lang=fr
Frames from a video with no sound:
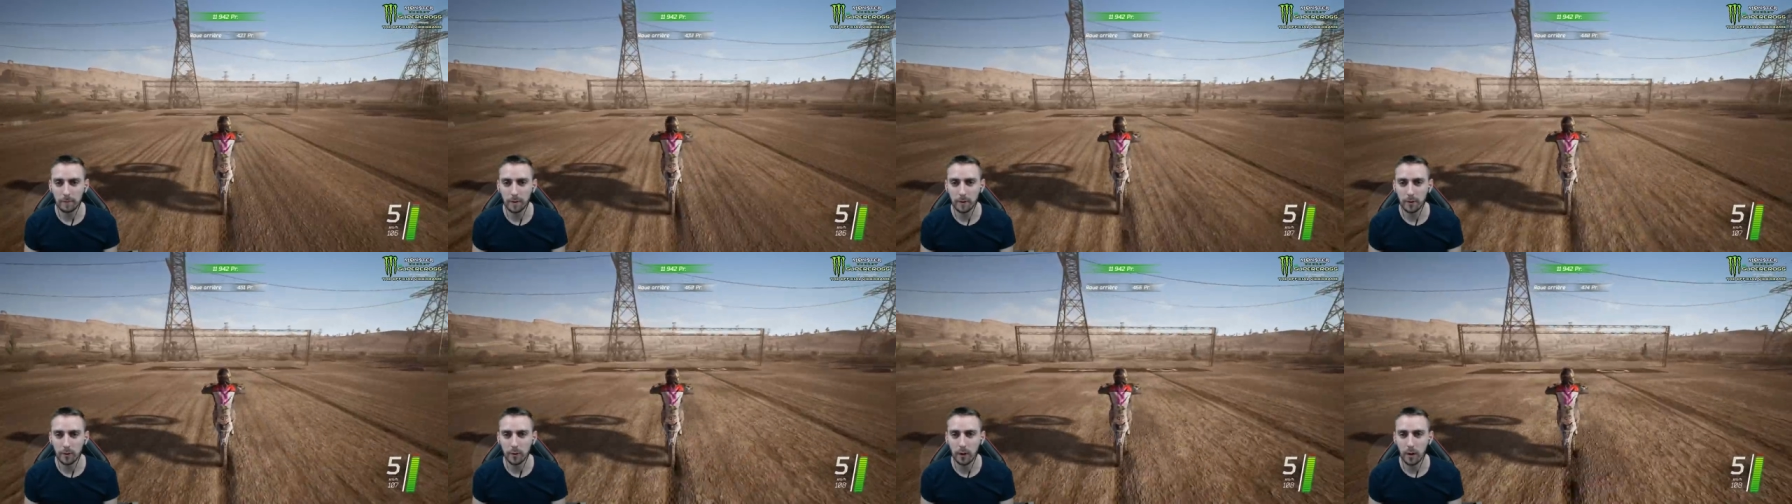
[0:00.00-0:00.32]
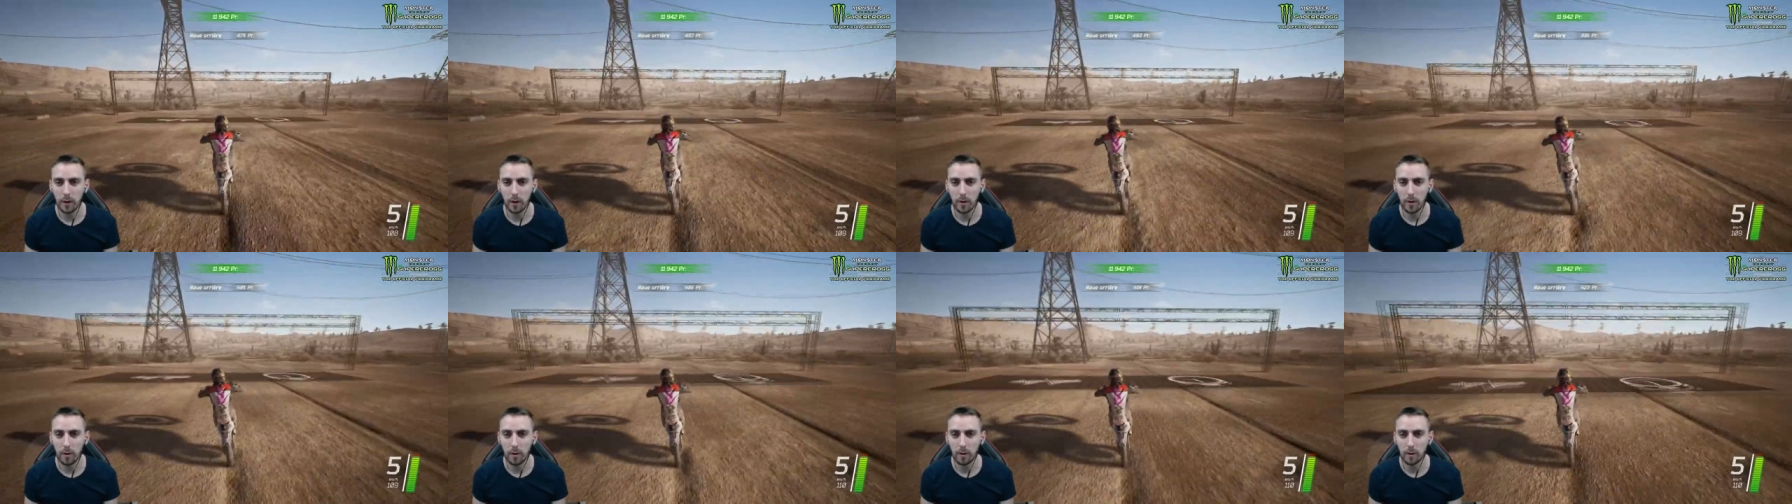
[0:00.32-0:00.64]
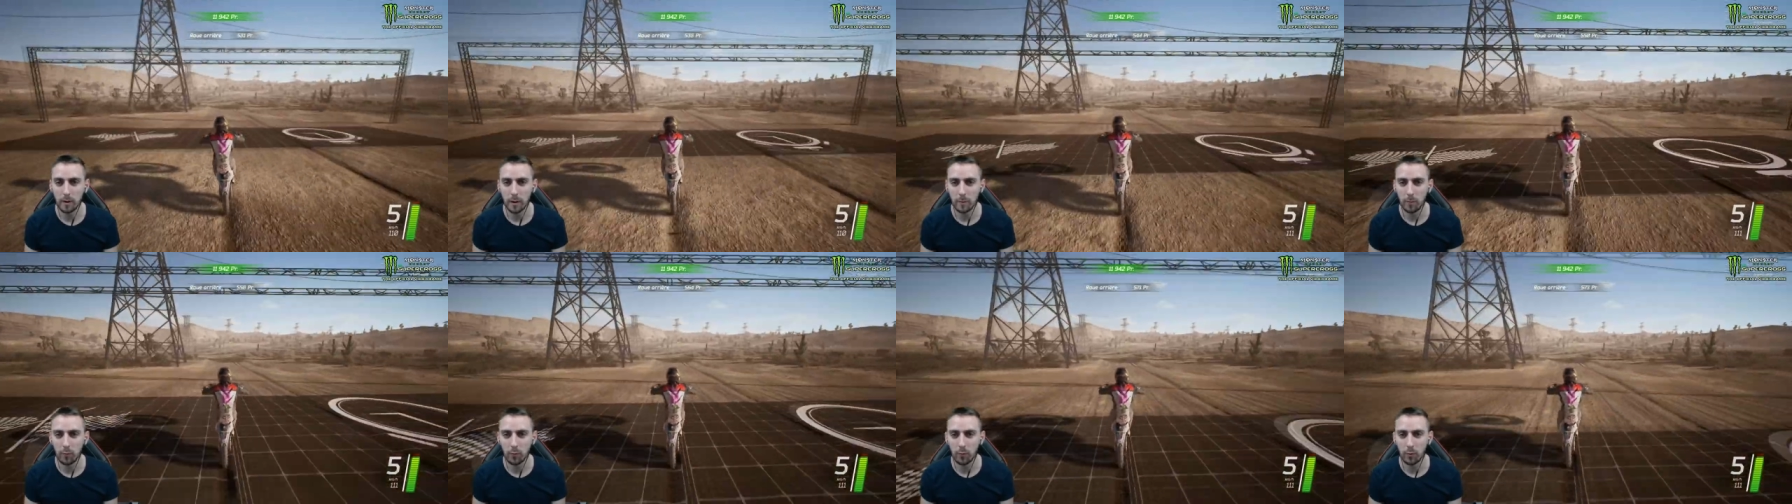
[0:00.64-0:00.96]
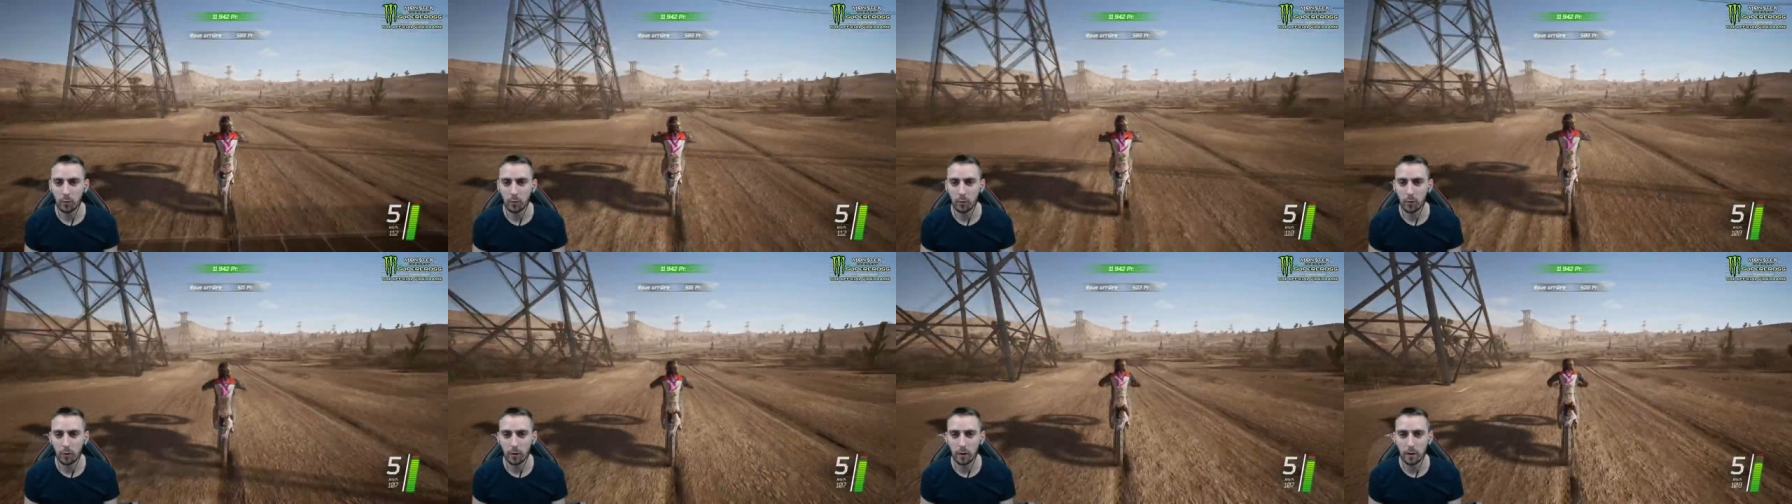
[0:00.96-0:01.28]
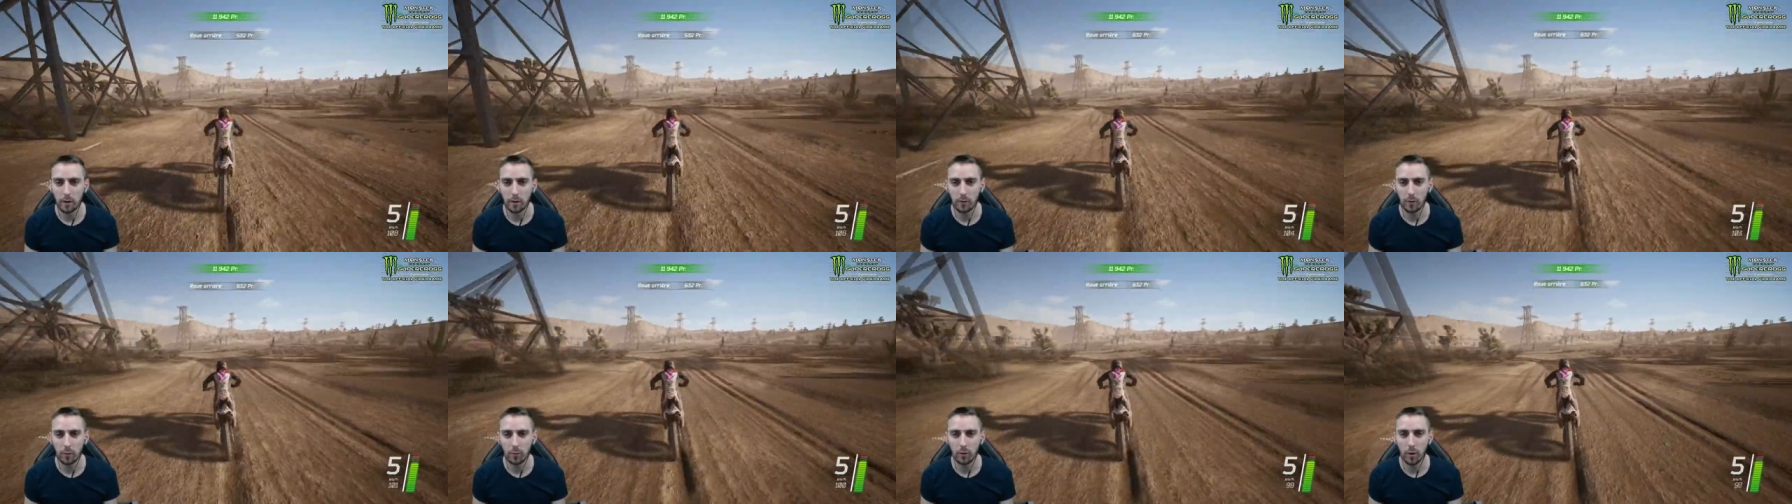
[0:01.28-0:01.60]
qui, euh, me suivent euh,
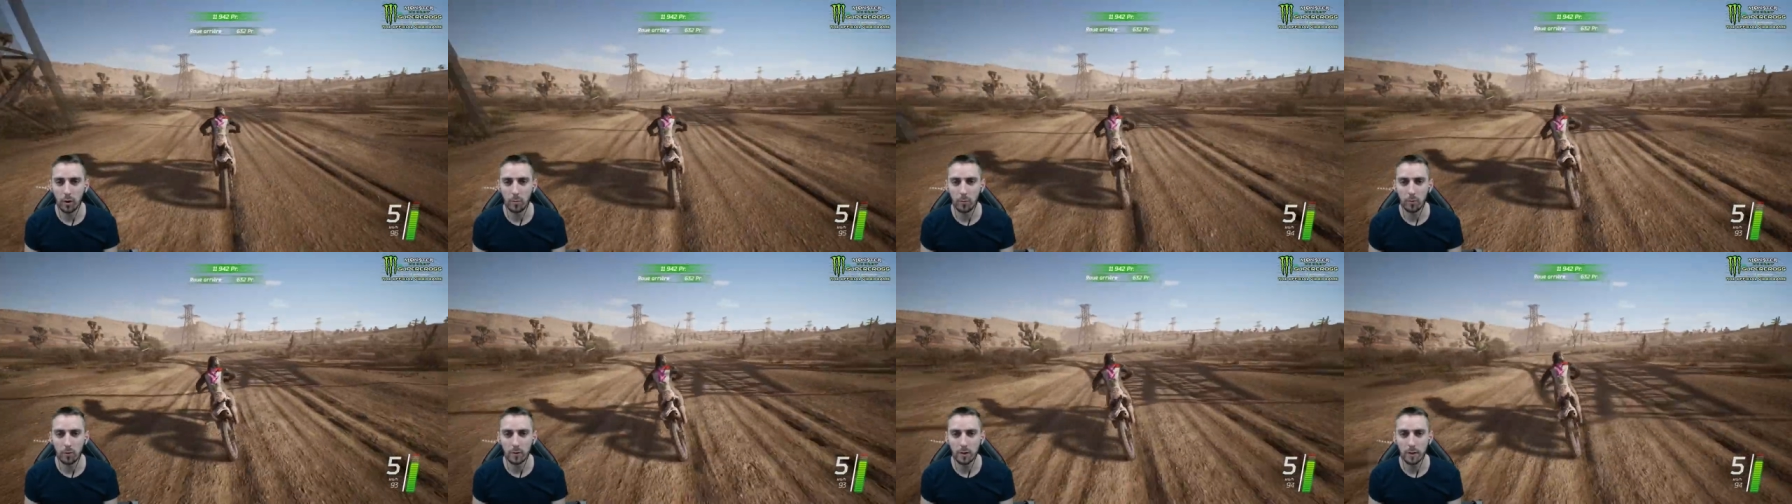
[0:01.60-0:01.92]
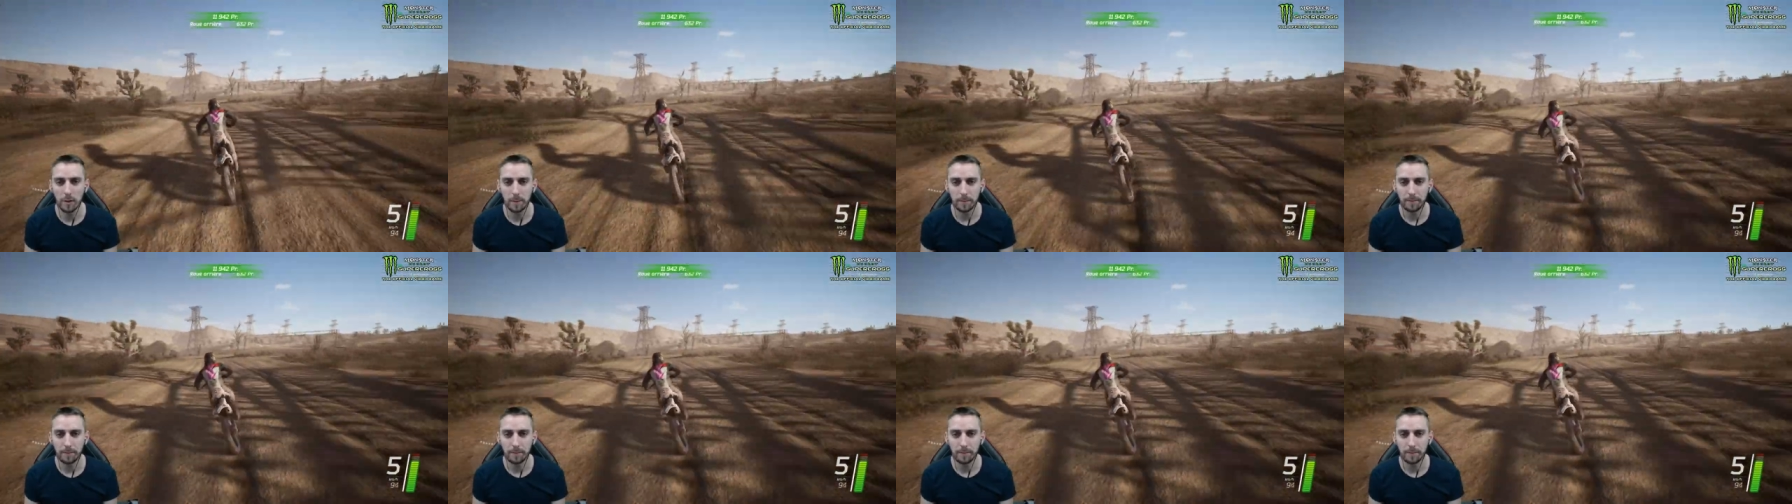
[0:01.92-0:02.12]
qui sont de Normandie.